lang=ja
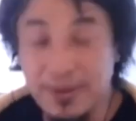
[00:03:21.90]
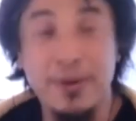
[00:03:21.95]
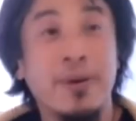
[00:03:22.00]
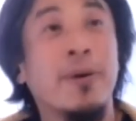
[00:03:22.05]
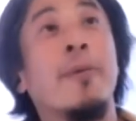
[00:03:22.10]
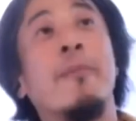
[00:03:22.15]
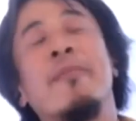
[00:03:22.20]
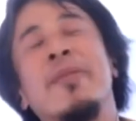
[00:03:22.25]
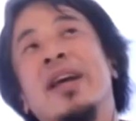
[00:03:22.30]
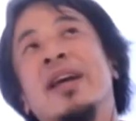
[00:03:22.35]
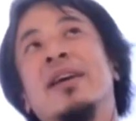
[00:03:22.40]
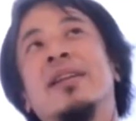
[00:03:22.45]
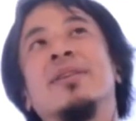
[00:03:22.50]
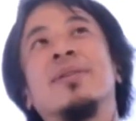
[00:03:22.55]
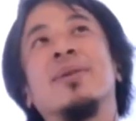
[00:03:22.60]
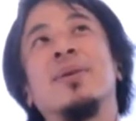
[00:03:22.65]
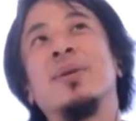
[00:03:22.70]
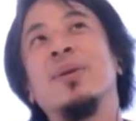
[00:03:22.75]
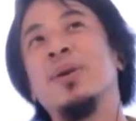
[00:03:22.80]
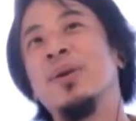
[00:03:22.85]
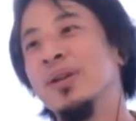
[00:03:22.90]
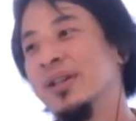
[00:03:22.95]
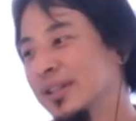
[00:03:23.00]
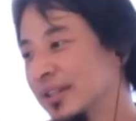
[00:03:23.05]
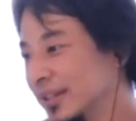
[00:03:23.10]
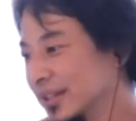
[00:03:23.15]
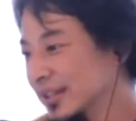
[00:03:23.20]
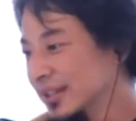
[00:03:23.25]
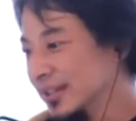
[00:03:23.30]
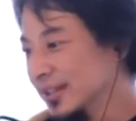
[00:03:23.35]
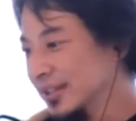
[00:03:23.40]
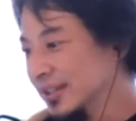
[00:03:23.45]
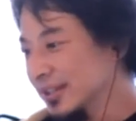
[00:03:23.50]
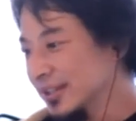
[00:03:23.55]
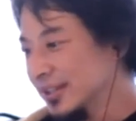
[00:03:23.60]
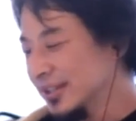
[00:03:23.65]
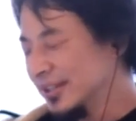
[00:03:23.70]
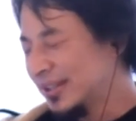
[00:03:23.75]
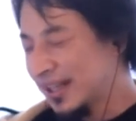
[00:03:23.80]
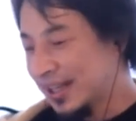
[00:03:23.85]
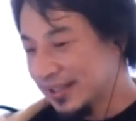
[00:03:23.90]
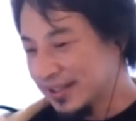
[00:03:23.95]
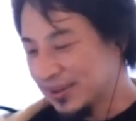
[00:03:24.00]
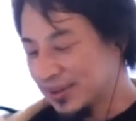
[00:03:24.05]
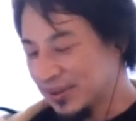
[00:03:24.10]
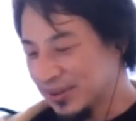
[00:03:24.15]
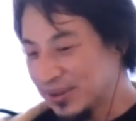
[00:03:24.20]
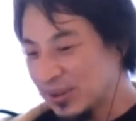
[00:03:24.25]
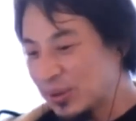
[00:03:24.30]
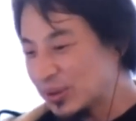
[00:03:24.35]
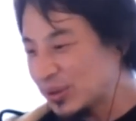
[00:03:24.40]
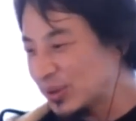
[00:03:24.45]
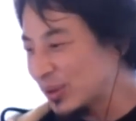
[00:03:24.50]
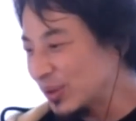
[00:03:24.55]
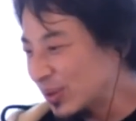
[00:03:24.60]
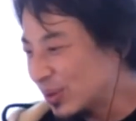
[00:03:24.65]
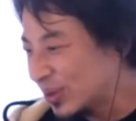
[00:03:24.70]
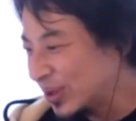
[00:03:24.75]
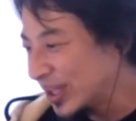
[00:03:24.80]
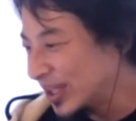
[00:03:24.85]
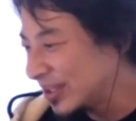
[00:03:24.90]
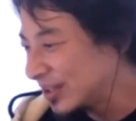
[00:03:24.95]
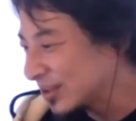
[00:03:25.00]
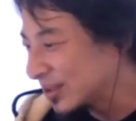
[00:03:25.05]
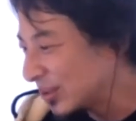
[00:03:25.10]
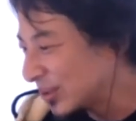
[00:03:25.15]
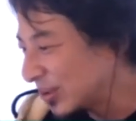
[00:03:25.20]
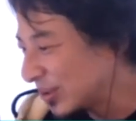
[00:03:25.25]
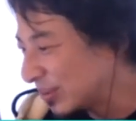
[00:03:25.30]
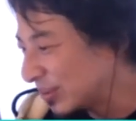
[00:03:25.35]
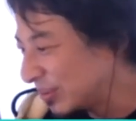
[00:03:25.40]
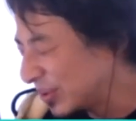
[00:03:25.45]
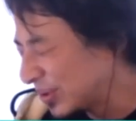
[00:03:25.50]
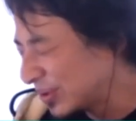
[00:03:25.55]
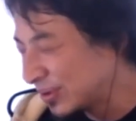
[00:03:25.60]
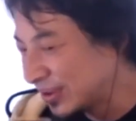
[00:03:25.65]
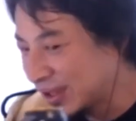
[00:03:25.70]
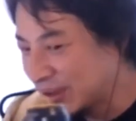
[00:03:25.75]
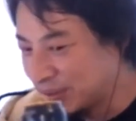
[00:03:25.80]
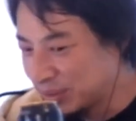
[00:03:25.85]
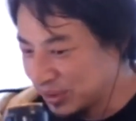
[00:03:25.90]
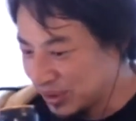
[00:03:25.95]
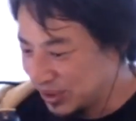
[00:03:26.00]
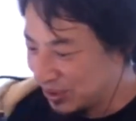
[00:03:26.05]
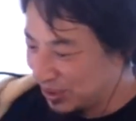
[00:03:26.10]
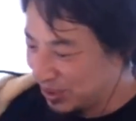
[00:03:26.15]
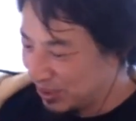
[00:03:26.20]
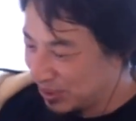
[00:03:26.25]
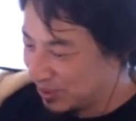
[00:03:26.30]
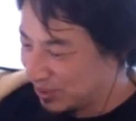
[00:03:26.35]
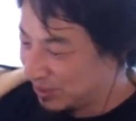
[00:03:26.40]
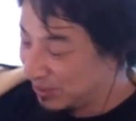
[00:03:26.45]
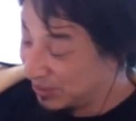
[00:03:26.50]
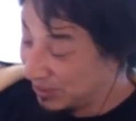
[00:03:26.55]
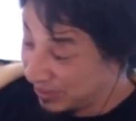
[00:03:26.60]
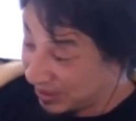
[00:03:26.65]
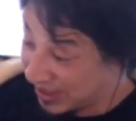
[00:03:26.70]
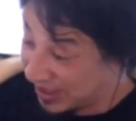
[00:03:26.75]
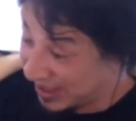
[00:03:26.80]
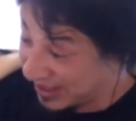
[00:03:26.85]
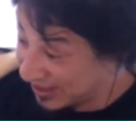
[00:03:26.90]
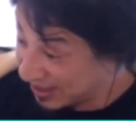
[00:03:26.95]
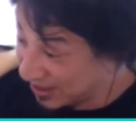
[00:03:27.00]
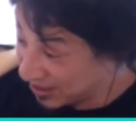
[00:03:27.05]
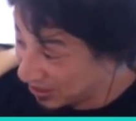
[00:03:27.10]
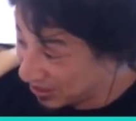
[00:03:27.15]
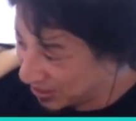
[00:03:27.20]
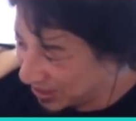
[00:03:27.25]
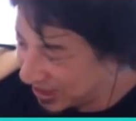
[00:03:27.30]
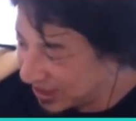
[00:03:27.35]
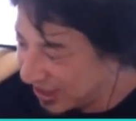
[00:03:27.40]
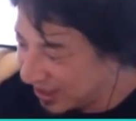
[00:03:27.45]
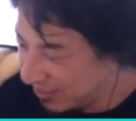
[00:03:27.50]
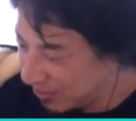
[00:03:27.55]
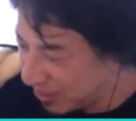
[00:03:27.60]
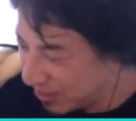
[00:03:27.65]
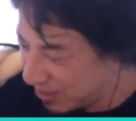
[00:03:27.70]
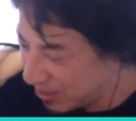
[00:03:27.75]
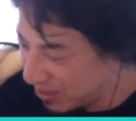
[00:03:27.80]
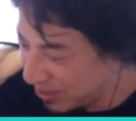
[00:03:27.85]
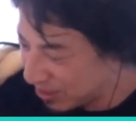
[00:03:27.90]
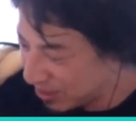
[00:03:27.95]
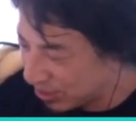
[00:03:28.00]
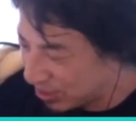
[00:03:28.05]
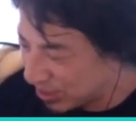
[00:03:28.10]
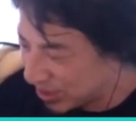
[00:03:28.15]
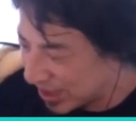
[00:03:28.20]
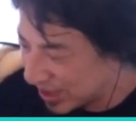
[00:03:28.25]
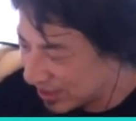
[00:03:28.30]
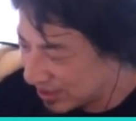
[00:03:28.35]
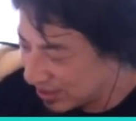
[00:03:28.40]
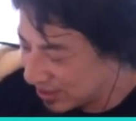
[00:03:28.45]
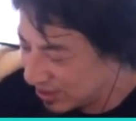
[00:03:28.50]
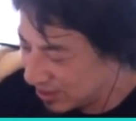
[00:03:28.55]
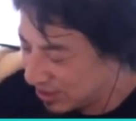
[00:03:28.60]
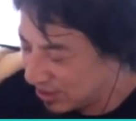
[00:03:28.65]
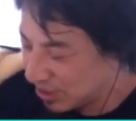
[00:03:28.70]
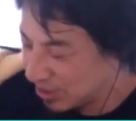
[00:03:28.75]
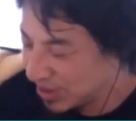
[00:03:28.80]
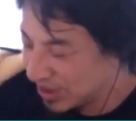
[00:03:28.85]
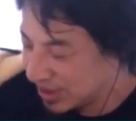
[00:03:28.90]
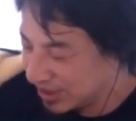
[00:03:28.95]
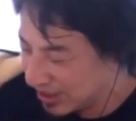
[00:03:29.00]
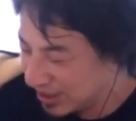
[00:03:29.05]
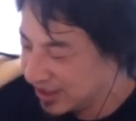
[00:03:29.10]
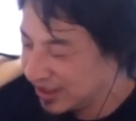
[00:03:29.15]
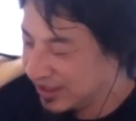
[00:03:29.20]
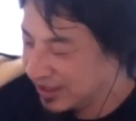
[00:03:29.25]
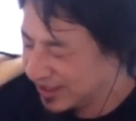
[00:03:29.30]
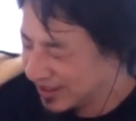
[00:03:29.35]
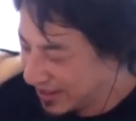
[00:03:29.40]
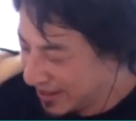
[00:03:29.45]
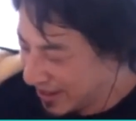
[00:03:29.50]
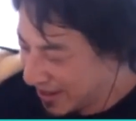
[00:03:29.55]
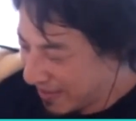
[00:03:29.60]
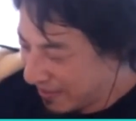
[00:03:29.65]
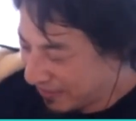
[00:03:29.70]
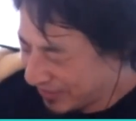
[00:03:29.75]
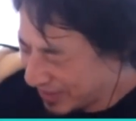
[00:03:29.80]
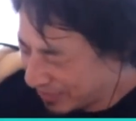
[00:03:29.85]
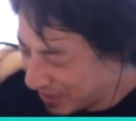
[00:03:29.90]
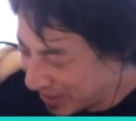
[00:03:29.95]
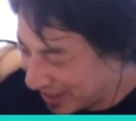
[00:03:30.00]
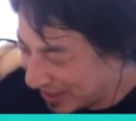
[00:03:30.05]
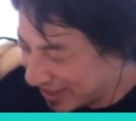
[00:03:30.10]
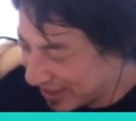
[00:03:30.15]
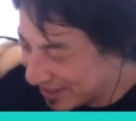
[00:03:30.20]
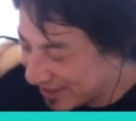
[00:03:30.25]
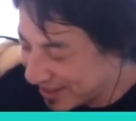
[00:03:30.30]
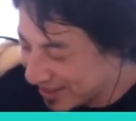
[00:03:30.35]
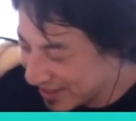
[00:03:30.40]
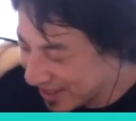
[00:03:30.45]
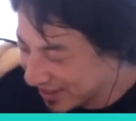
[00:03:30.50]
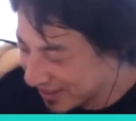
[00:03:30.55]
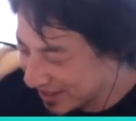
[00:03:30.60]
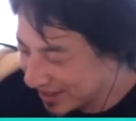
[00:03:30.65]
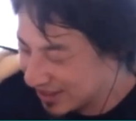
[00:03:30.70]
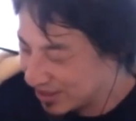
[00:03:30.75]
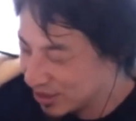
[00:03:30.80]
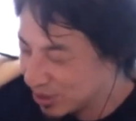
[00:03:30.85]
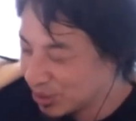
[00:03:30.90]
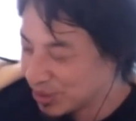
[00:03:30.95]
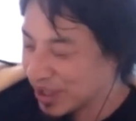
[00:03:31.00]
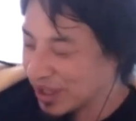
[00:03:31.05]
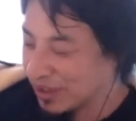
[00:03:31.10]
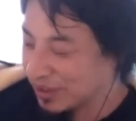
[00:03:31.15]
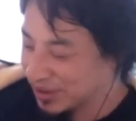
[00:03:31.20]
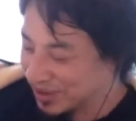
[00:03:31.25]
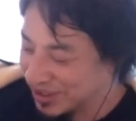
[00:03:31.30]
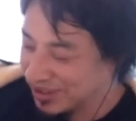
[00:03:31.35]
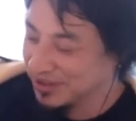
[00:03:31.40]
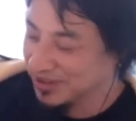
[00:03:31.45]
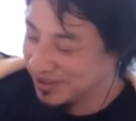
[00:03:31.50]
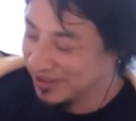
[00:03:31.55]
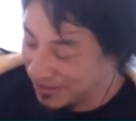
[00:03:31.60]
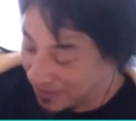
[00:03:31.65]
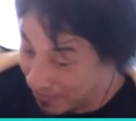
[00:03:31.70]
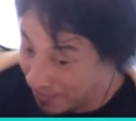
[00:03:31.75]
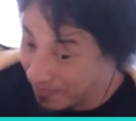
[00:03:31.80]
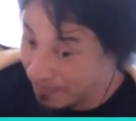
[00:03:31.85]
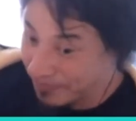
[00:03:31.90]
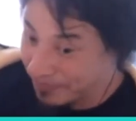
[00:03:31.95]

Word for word: の、えっ、ー、と、なんかその想像を超えると僕は面白いと思うので、その生き物を屠殺するときに、やっぱり東出さんきつそうな顔してるんですよ。